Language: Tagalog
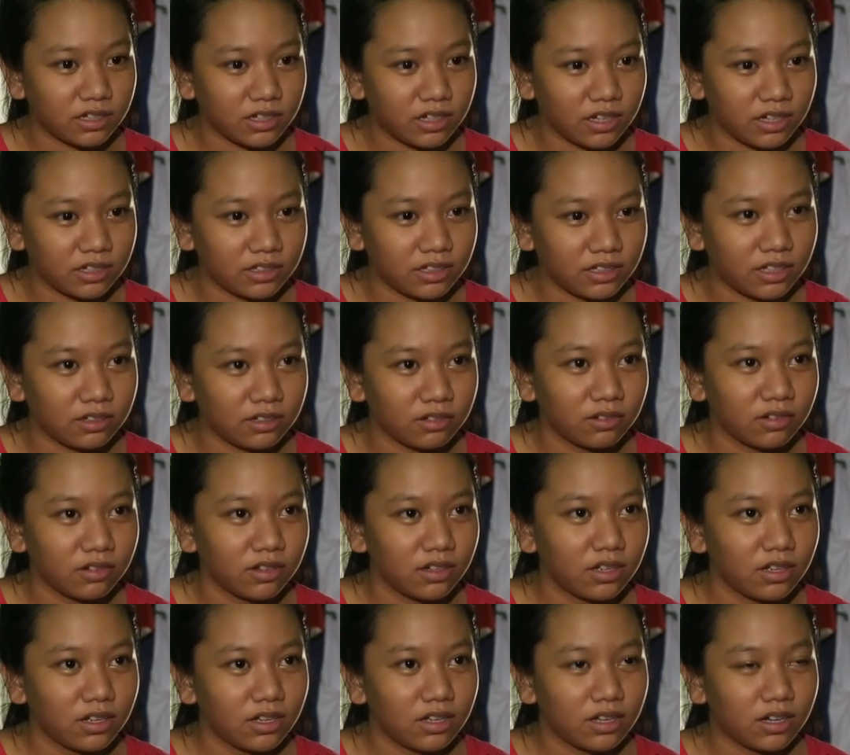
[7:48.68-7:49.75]
akin kahit ano,
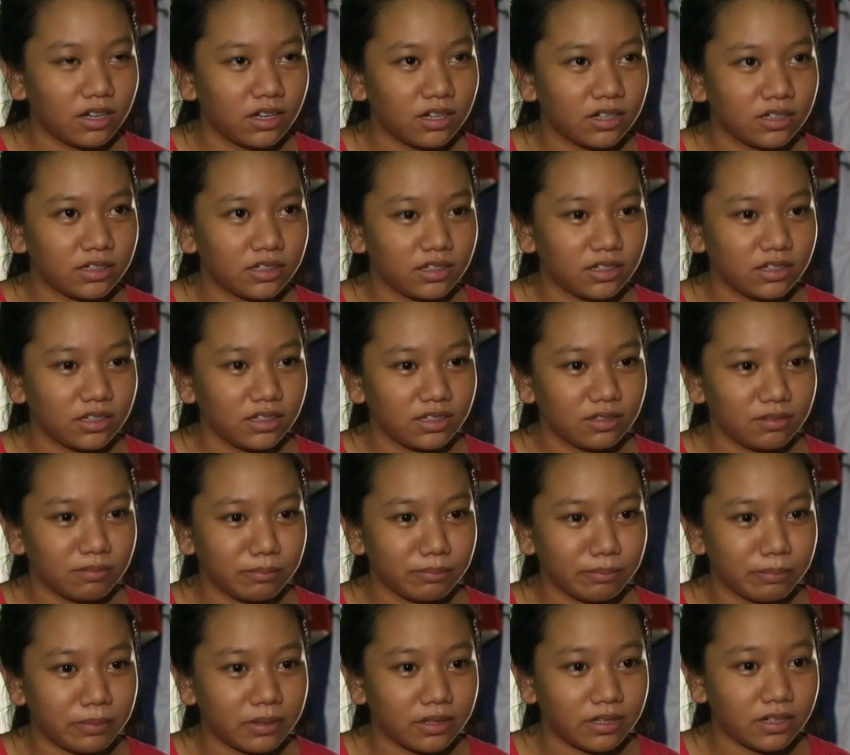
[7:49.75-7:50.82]
kahit
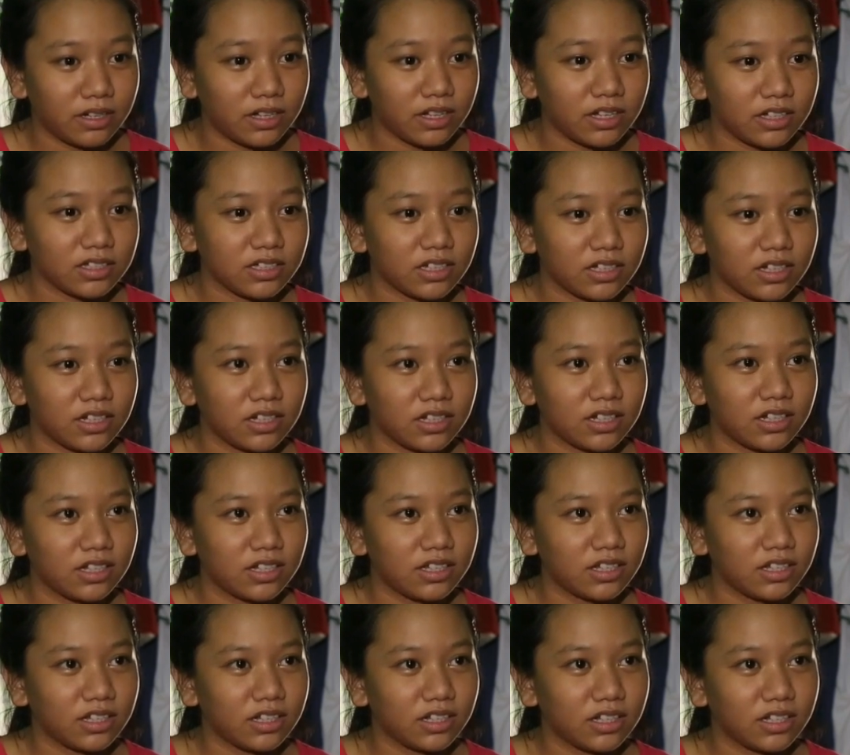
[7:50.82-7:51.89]
bakla siya,
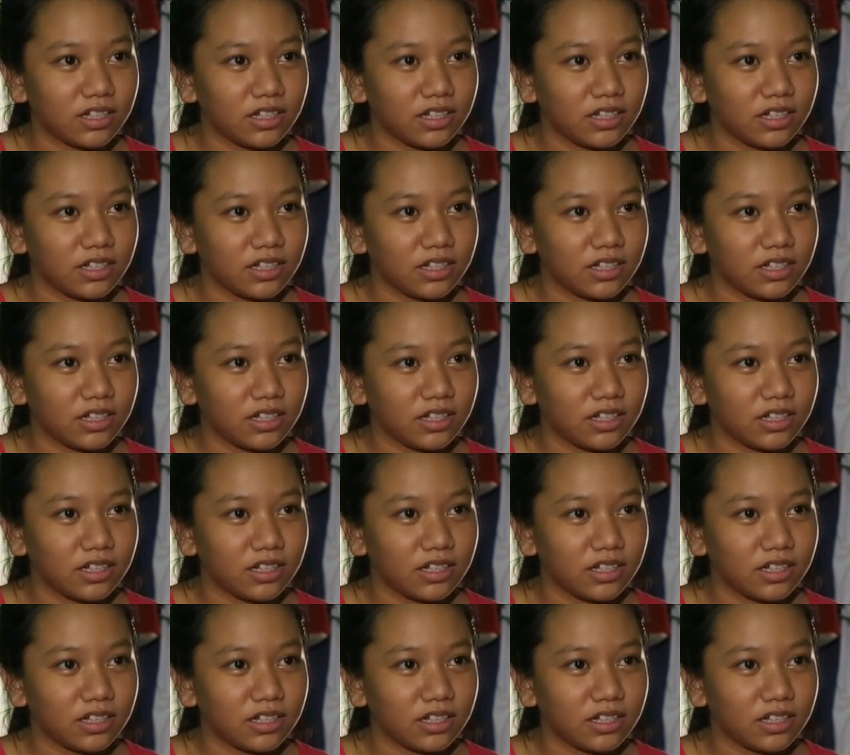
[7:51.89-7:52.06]
ganyan.